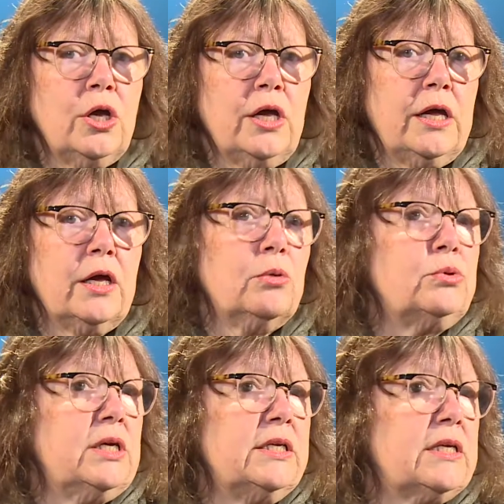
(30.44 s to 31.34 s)
eh,
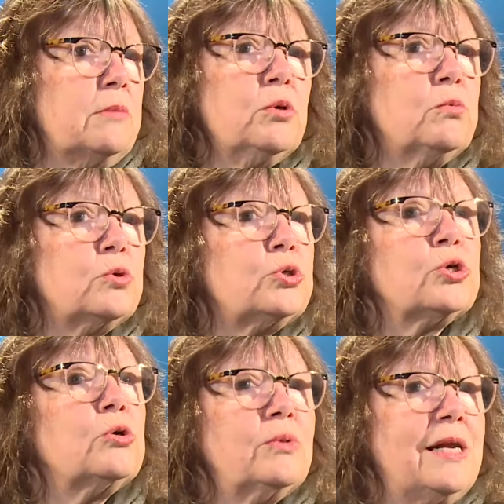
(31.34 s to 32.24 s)
utilizamos
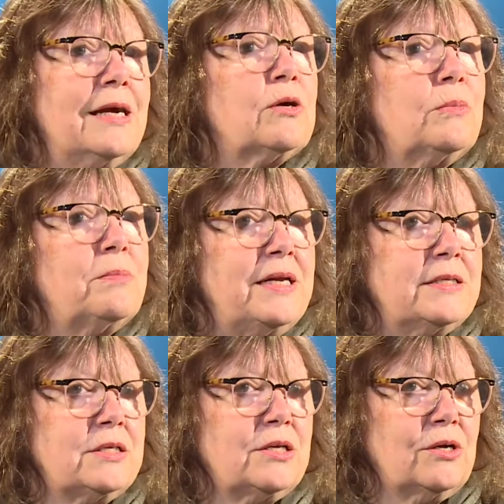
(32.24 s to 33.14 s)
mucho como es la
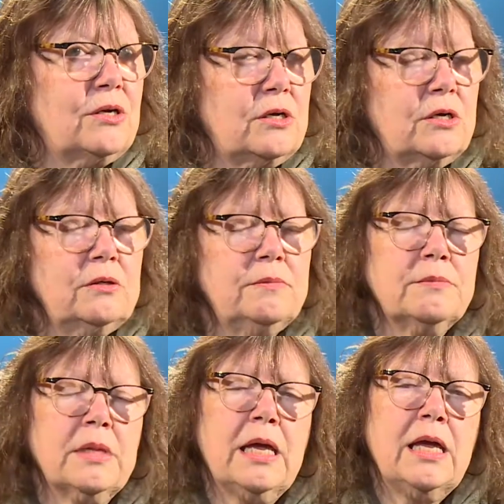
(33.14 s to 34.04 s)
comprensión, ¿no?
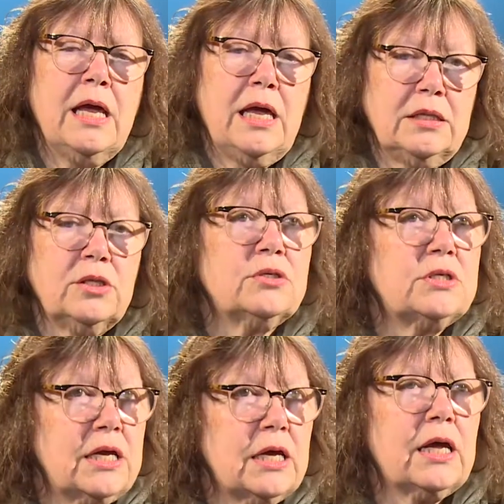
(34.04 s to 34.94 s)

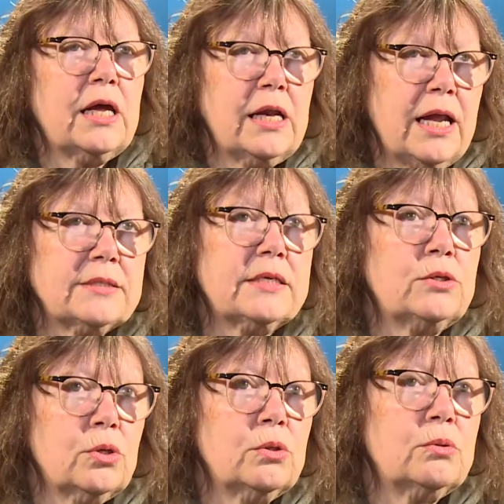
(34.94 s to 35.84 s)
Entonces él hace
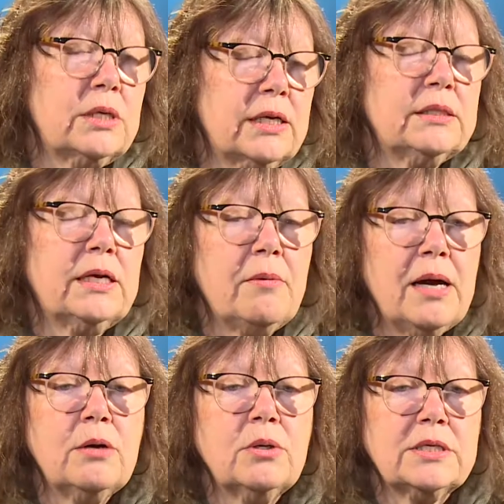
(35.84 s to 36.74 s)
todo un
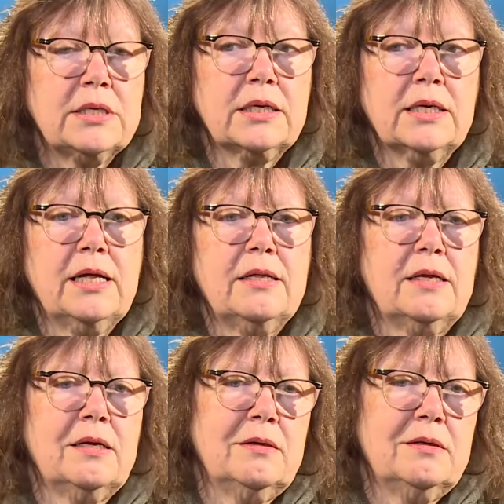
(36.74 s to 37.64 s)
retrabajo acerca
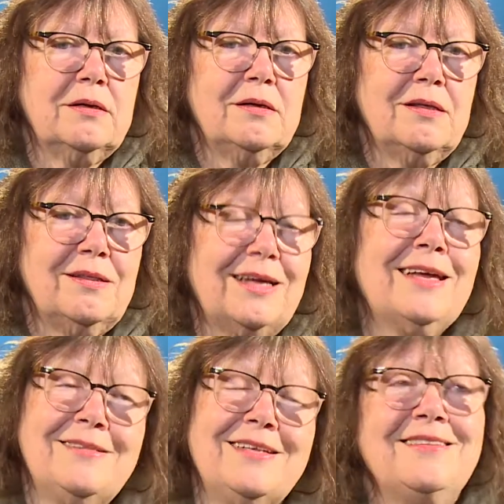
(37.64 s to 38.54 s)
de,
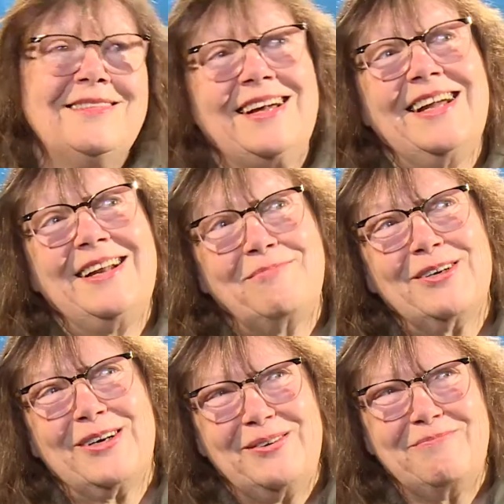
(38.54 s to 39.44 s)
qué entiende él
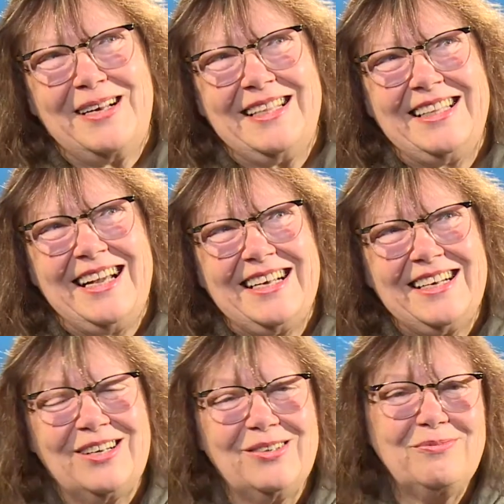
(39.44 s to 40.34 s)
por comprender,
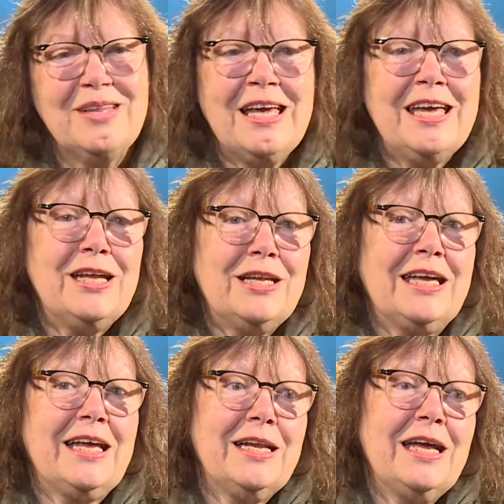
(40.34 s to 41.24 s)
¿no? Y,
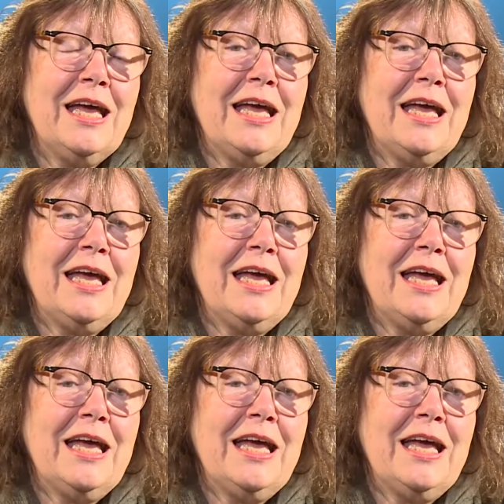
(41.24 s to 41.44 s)
quien,